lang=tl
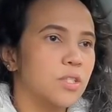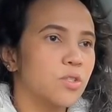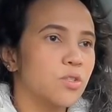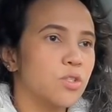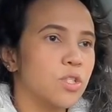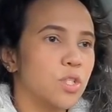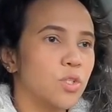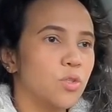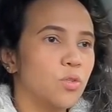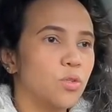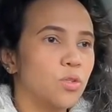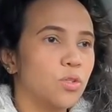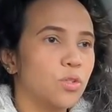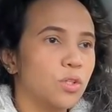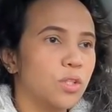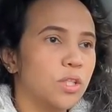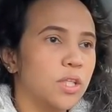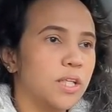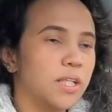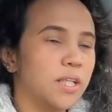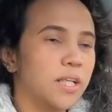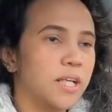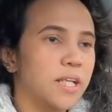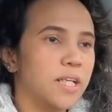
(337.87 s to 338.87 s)
So, siguro,
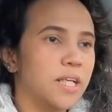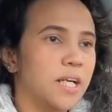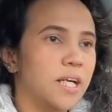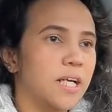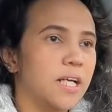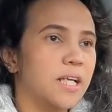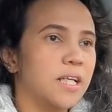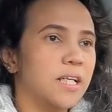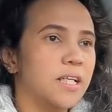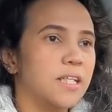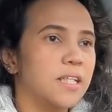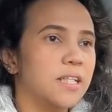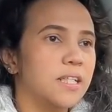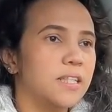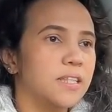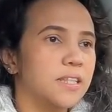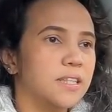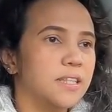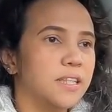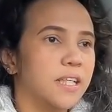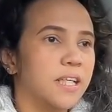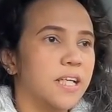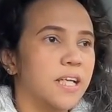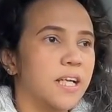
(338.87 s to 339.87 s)
kaya,
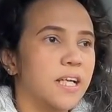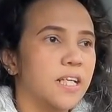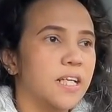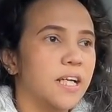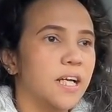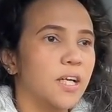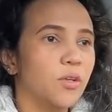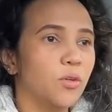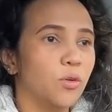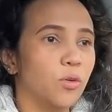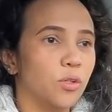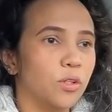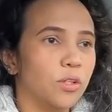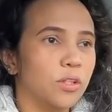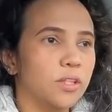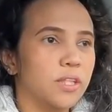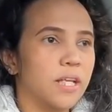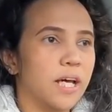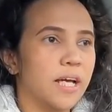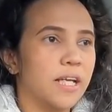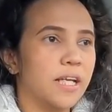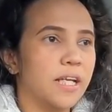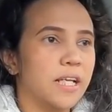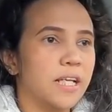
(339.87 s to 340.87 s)
kaya ganon,
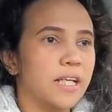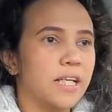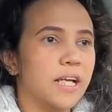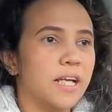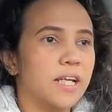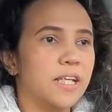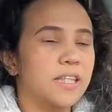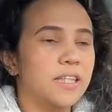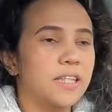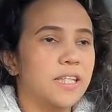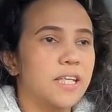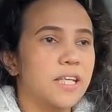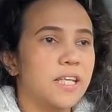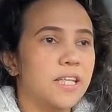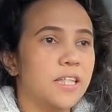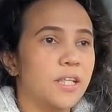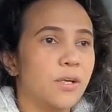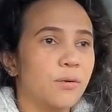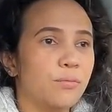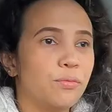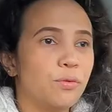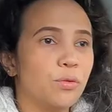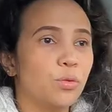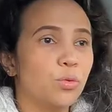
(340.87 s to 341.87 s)
dahil nga hindi
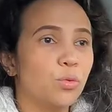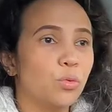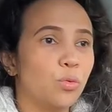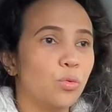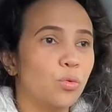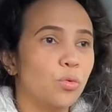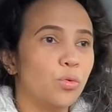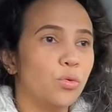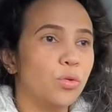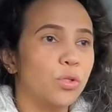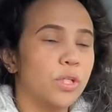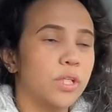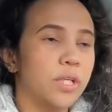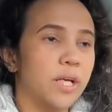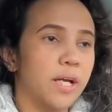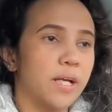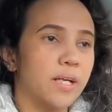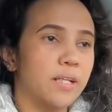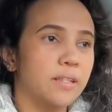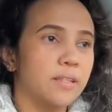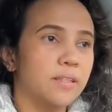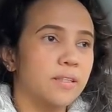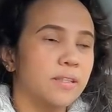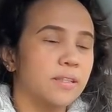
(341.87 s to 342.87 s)
enough yung tulog
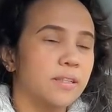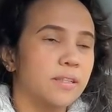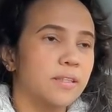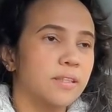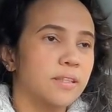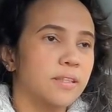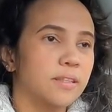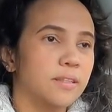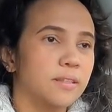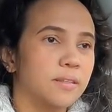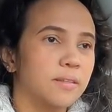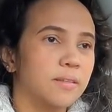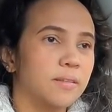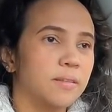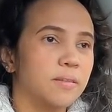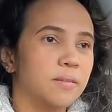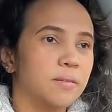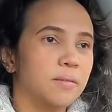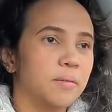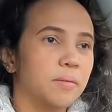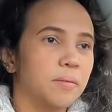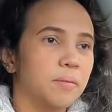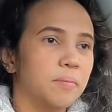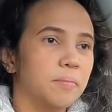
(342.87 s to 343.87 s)
niya.
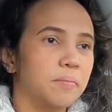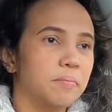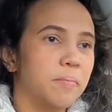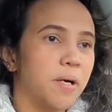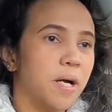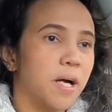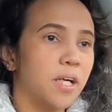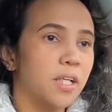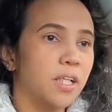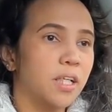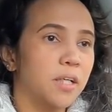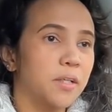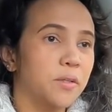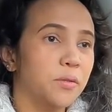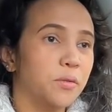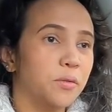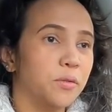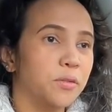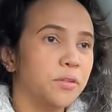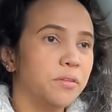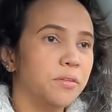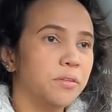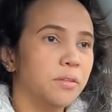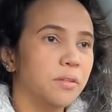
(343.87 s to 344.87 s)
Baka
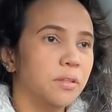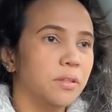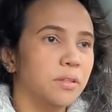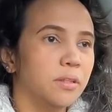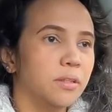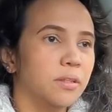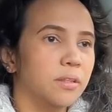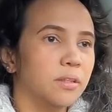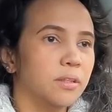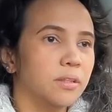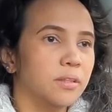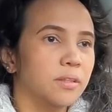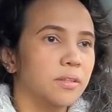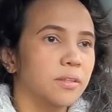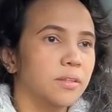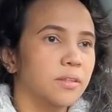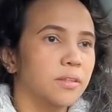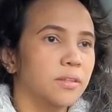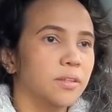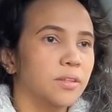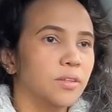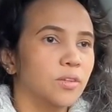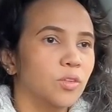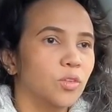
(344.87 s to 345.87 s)
ganon.
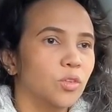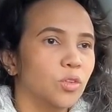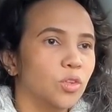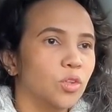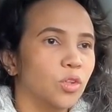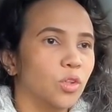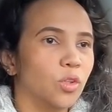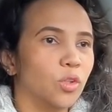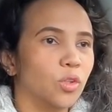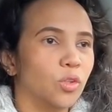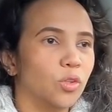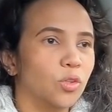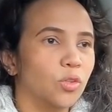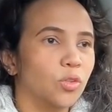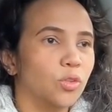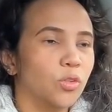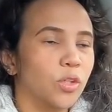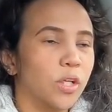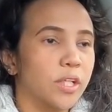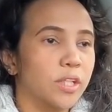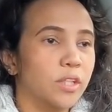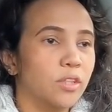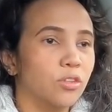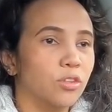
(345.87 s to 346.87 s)
So,
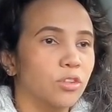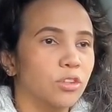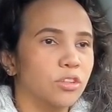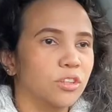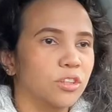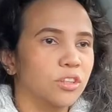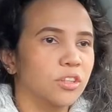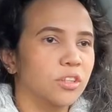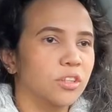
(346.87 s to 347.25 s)
ayun.